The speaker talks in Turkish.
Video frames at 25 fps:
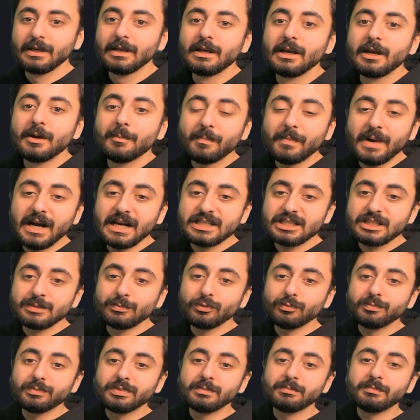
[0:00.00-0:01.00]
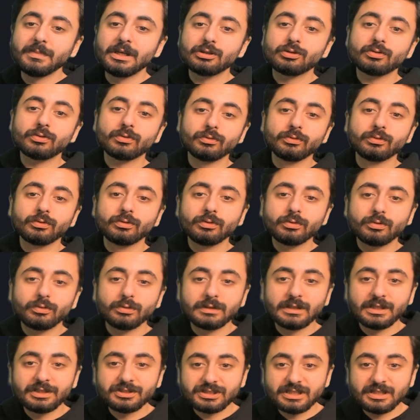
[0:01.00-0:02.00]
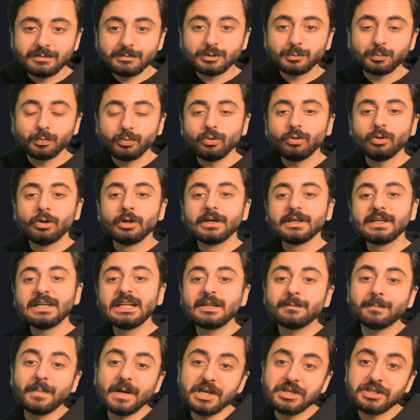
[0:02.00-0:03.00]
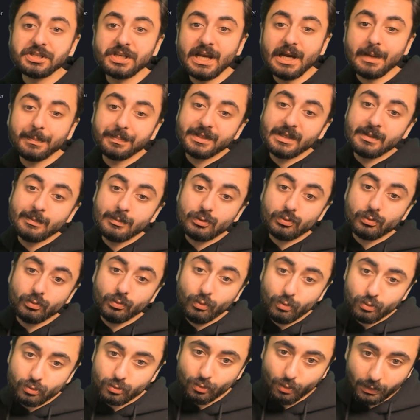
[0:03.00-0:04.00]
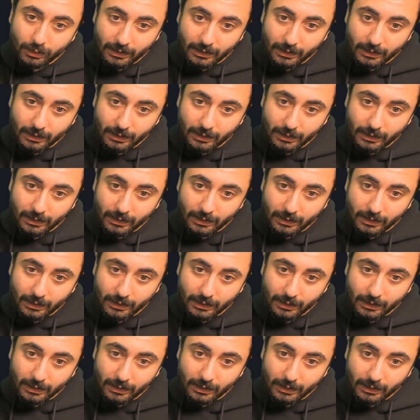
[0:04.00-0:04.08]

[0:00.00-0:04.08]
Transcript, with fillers: Maksimum 1500 uygun kullanıcı demiş. Bu ilk başta yaptığımız 3 dolar.